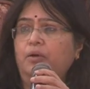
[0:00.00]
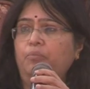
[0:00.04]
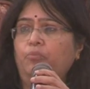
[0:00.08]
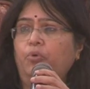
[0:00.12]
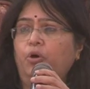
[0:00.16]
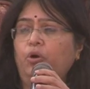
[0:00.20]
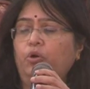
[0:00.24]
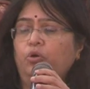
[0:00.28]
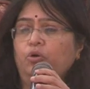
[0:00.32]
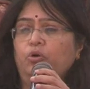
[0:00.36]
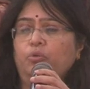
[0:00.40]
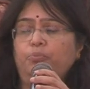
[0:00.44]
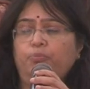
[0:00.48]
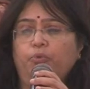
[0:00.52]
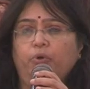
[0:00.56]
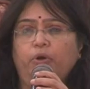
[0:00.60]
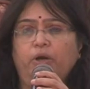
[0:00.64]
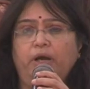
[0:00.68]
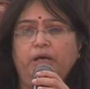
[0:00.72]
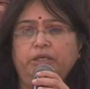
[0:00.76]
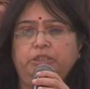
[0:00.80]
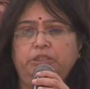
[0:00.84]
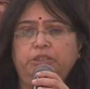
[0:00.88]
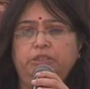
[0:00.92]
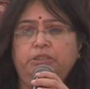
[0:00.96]
বড়
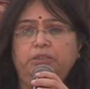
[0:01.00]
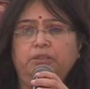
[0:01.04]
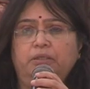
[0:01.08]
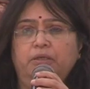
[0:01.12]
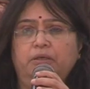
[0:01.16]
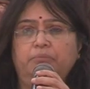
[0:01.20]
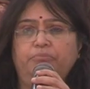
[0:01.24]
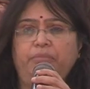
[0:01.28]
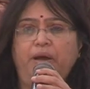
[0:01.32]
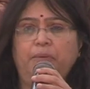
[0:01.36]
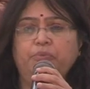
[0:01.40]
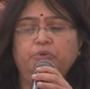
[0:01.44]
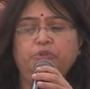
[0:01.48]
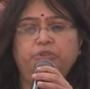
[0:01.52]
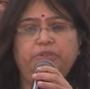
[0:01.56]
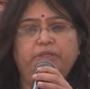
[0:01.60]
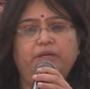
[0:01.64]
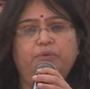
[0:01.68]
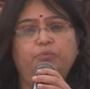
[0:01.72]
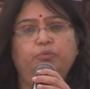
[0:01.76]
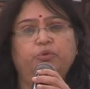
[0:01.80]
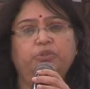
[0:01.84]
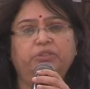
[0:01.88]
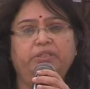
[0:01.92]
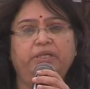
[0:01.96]
প্রকাশ
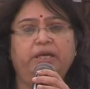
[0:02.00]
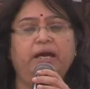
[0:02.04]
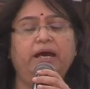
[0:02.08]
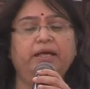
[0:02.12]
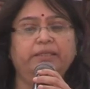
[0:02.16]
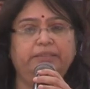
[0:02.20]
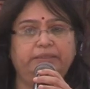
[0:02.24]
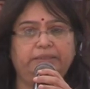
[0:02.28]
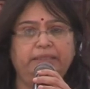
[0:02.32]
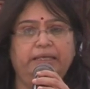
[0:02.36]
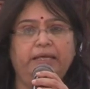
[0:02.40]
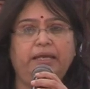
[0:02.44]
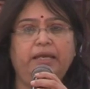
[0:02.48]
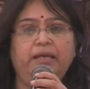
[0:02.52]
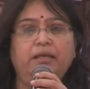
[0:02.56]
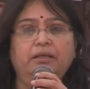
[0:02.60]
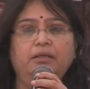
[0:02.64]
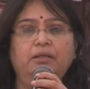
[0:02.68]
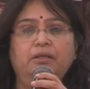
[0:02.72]
ব্যবস্থার মধ্যে আছে